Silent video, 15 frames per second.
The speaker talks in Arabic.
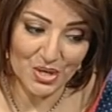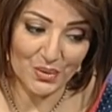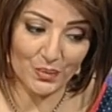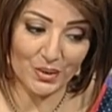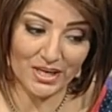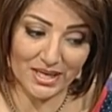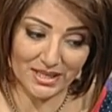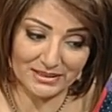
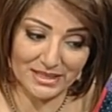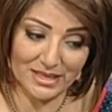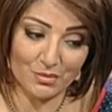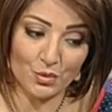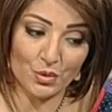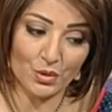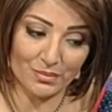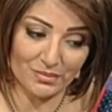والأقدام
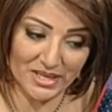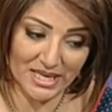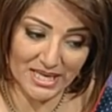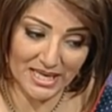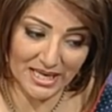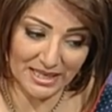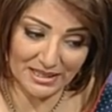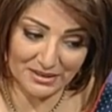كل منها
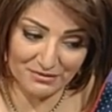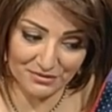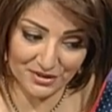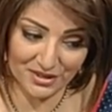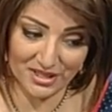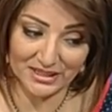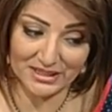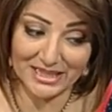على
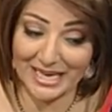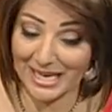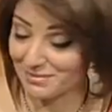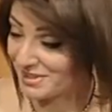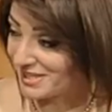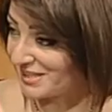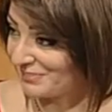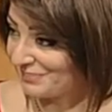انفراد
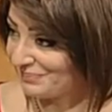خمسة